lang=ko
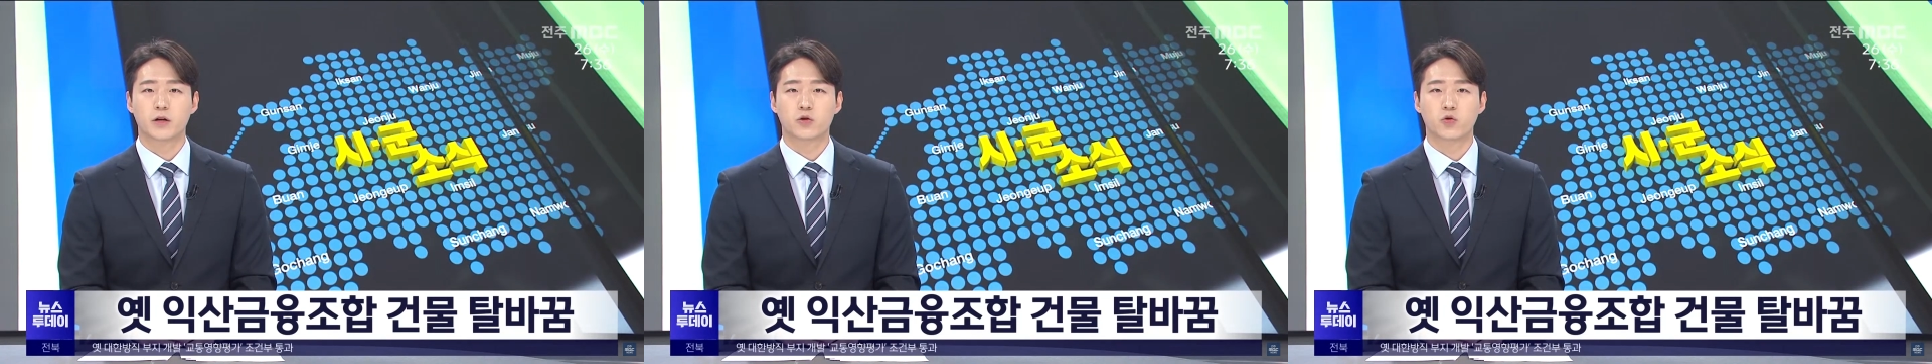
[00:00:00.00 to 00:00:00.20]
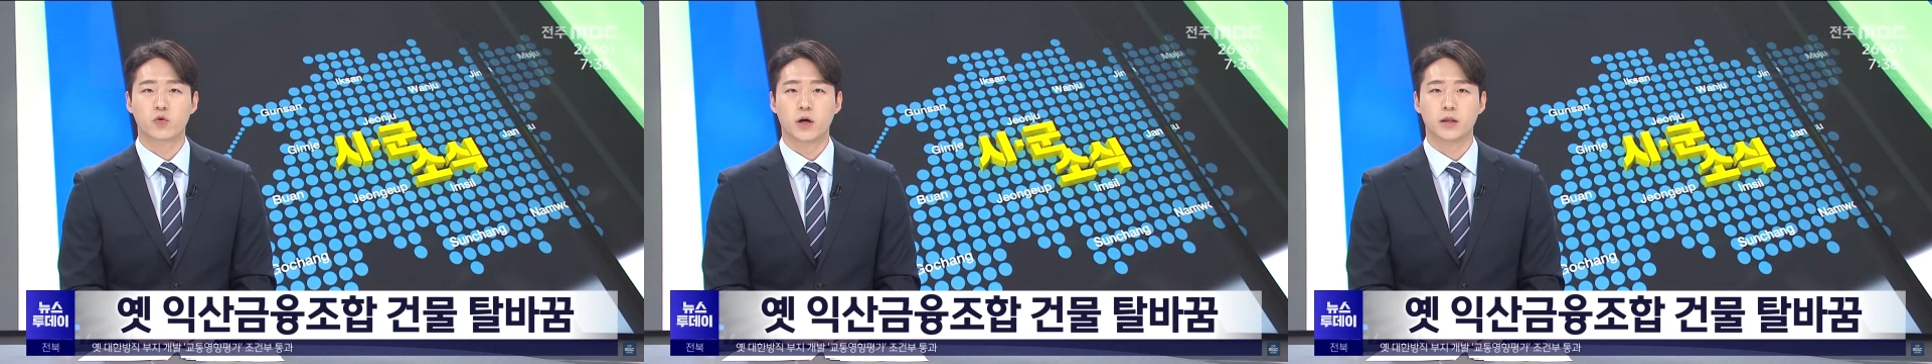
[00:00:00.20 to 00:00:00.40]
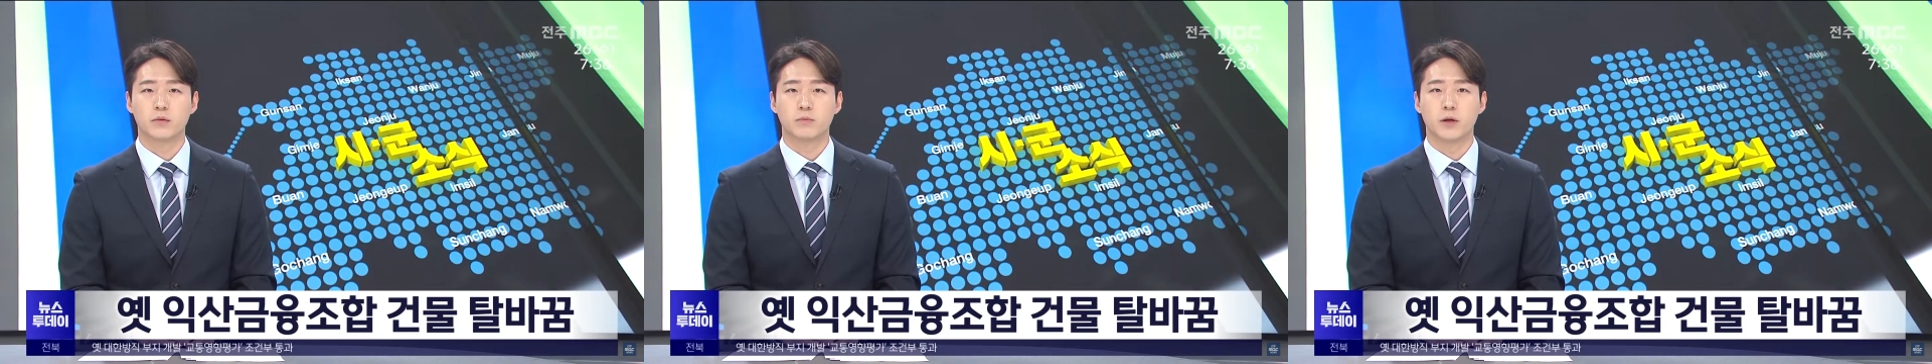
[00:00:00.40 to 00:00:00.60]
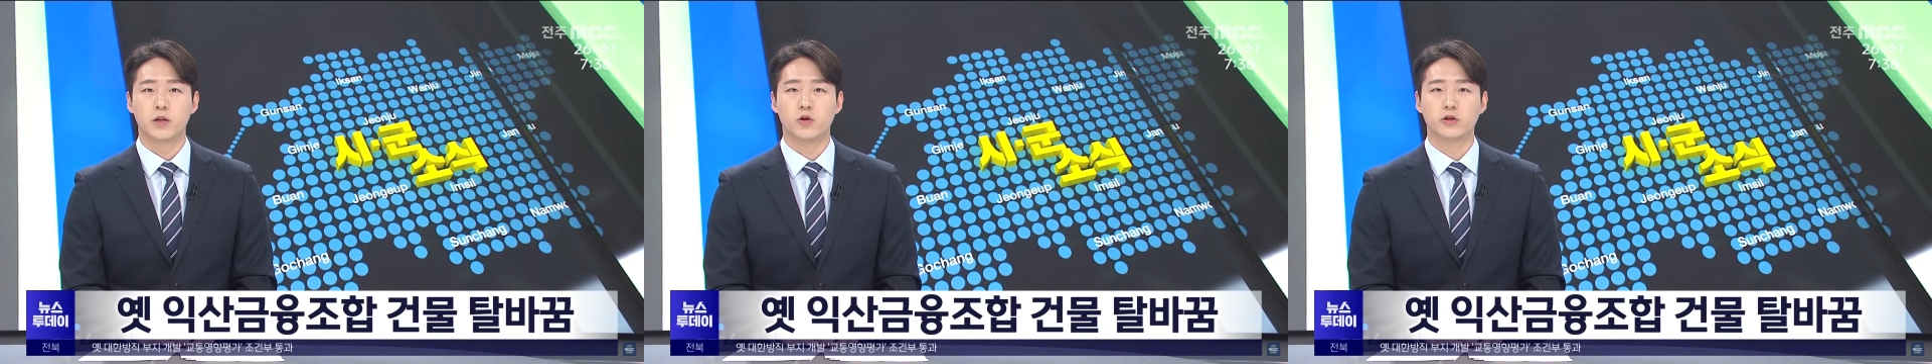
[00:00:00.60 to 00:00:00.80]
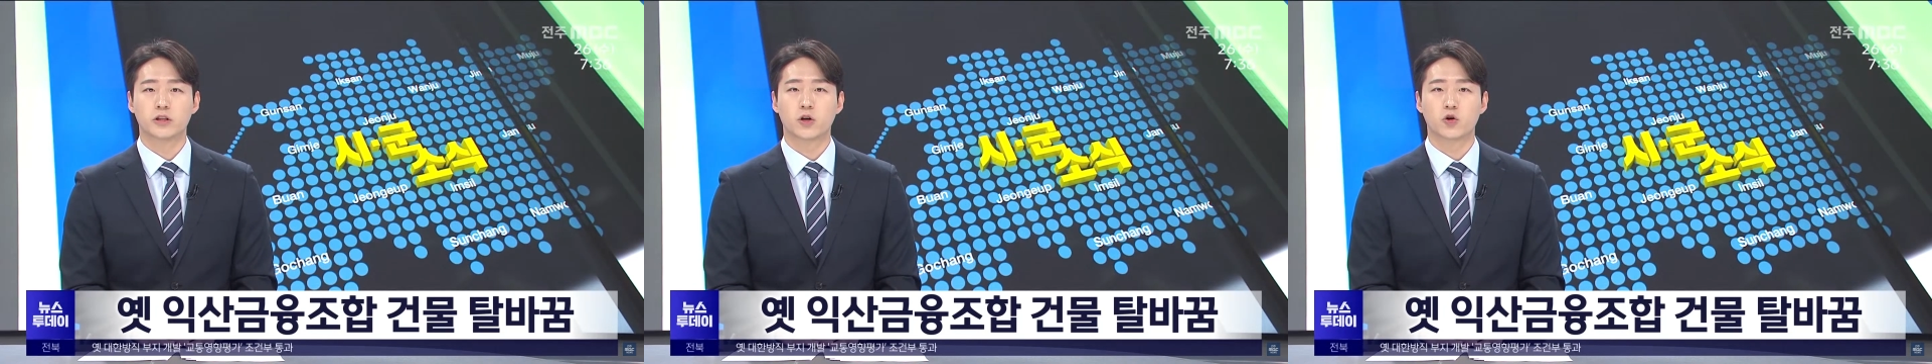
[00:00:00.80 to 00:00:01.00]
통한
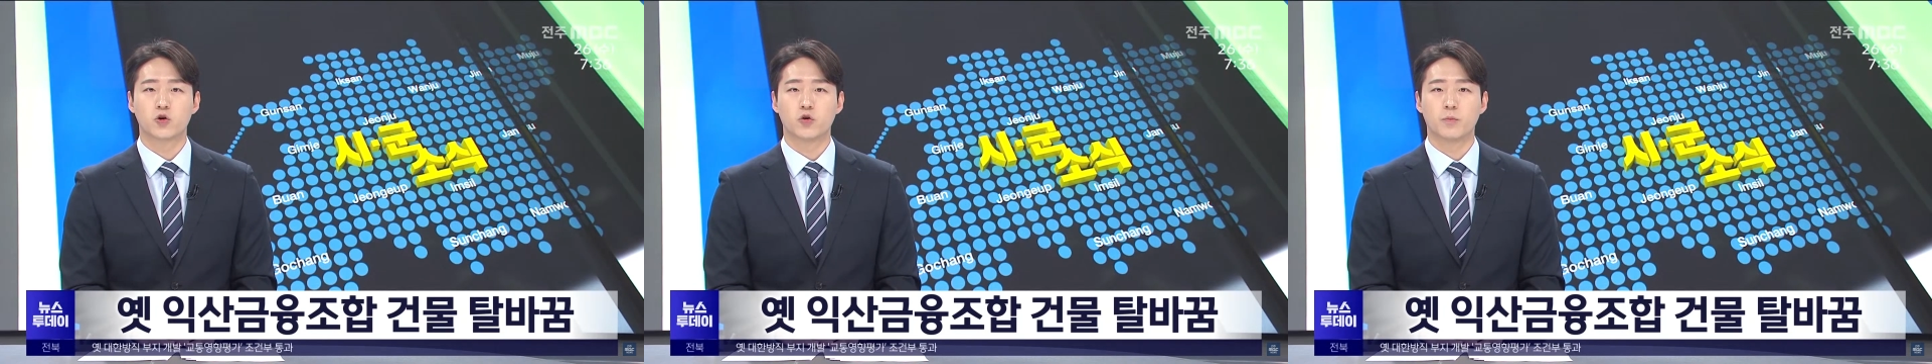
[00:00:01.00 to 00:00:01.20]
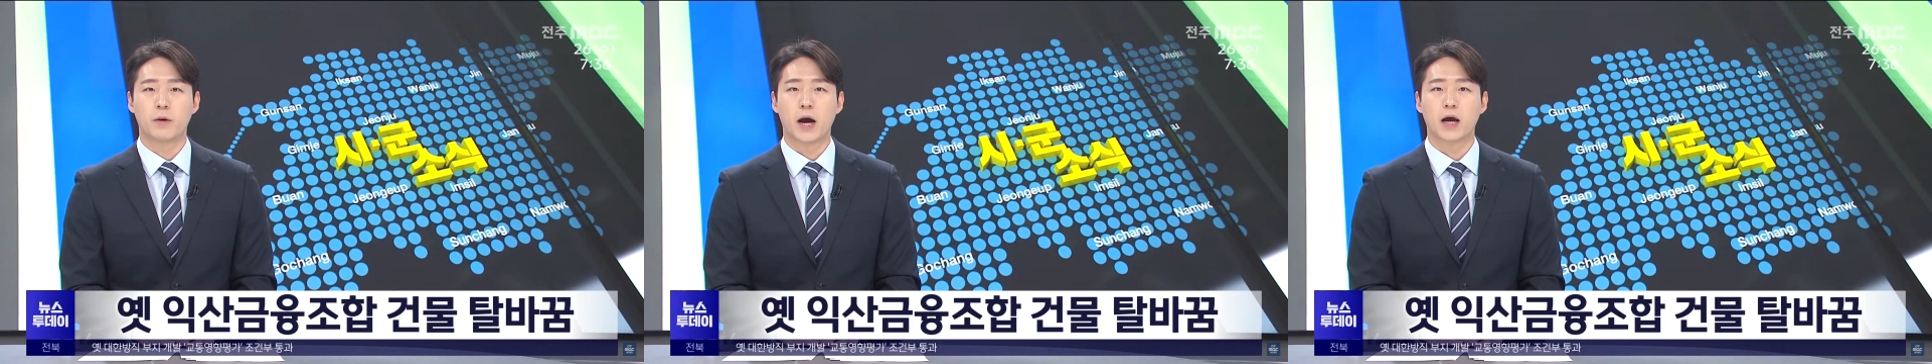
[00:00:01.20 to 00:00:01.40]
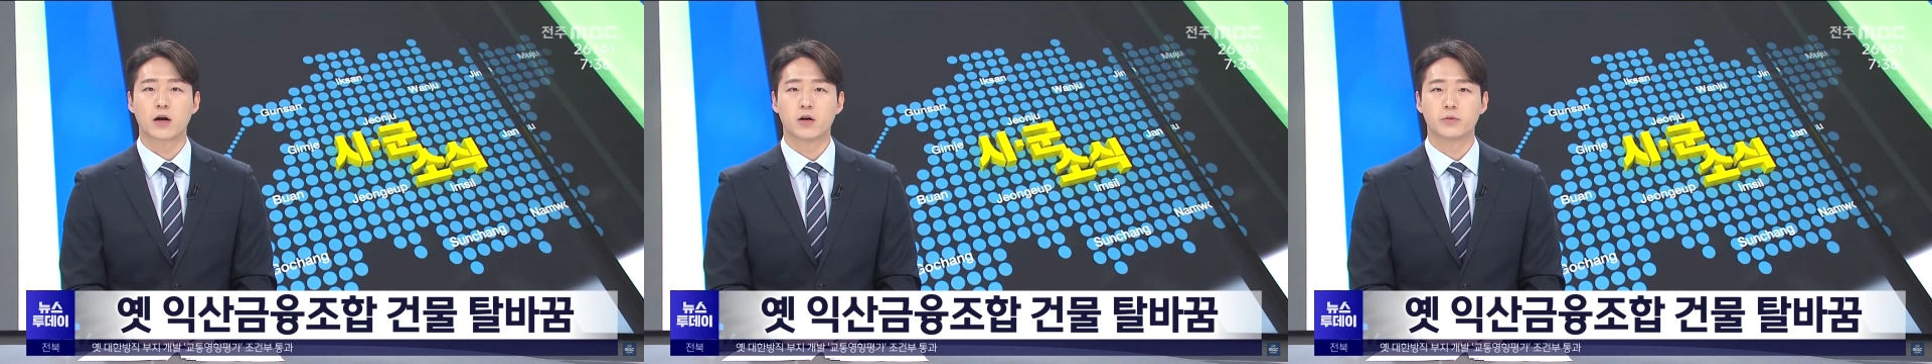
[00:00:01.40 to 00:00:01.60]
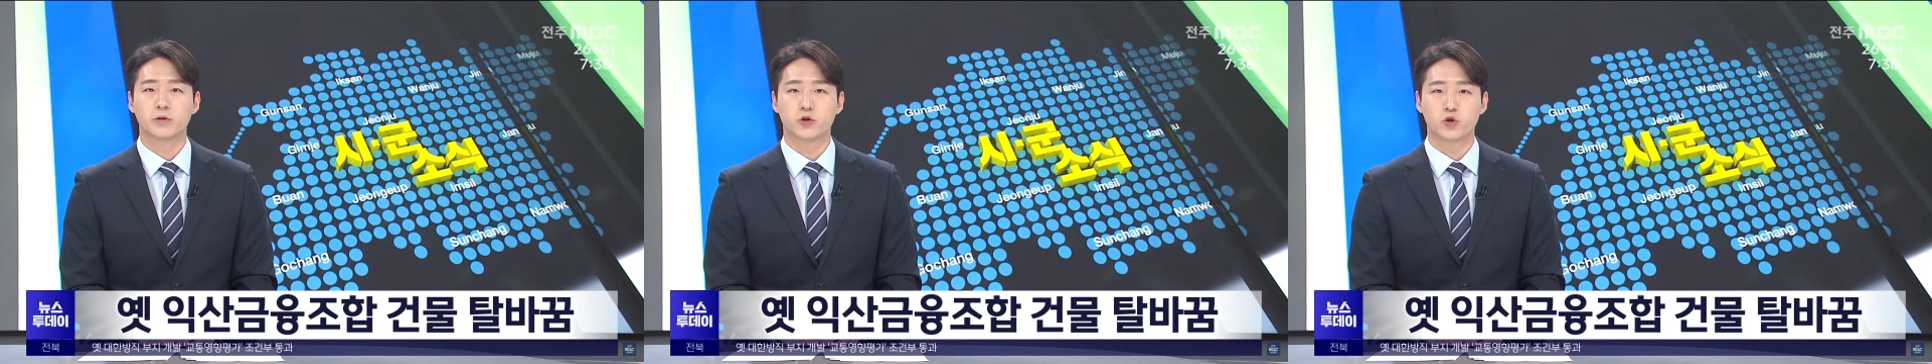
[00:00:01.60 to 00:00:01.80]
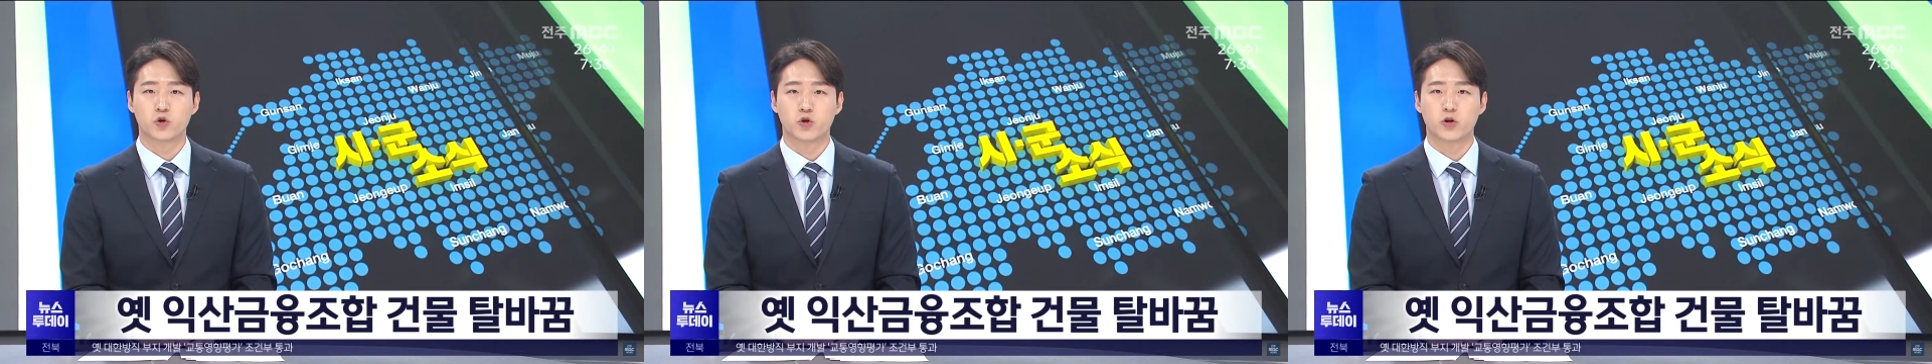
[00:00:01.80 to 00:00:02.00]
민원 서류 발급
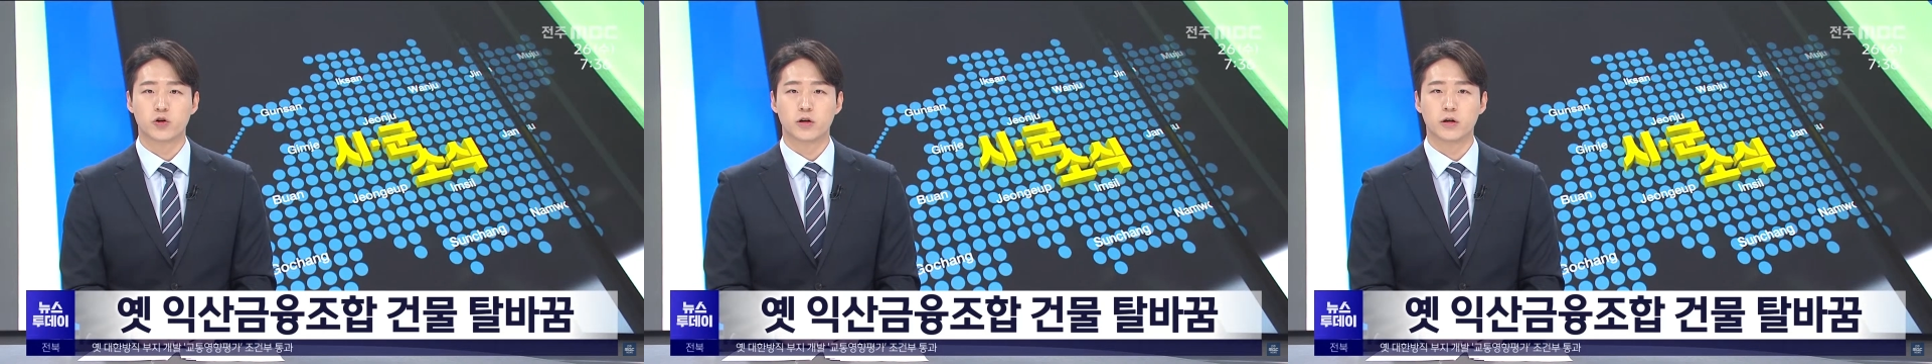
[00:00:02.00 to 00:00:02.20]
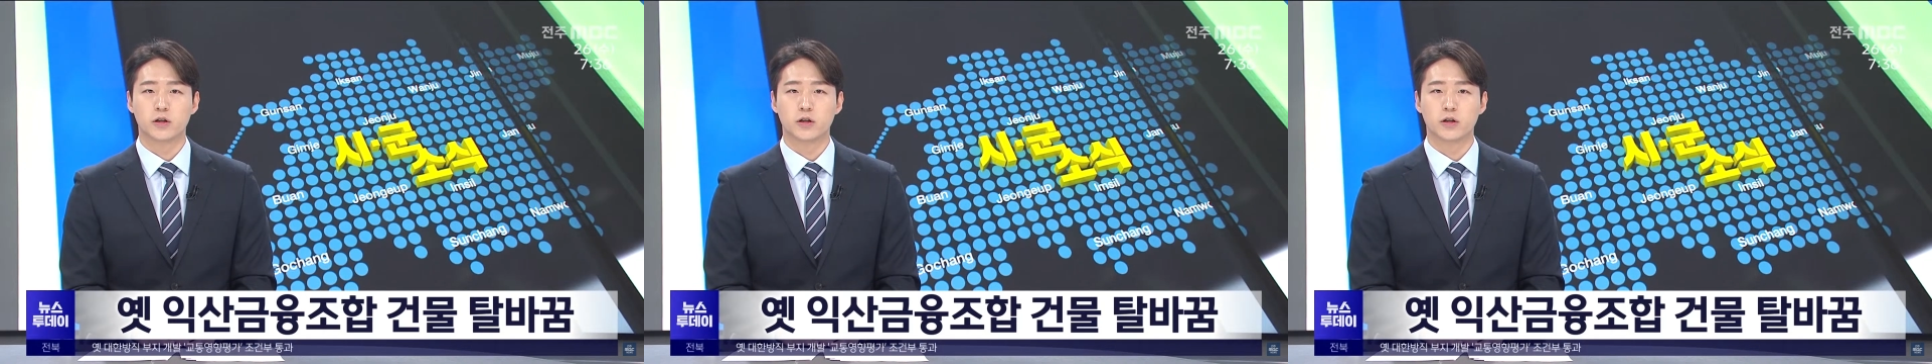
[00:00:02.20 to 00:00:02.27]
수수료를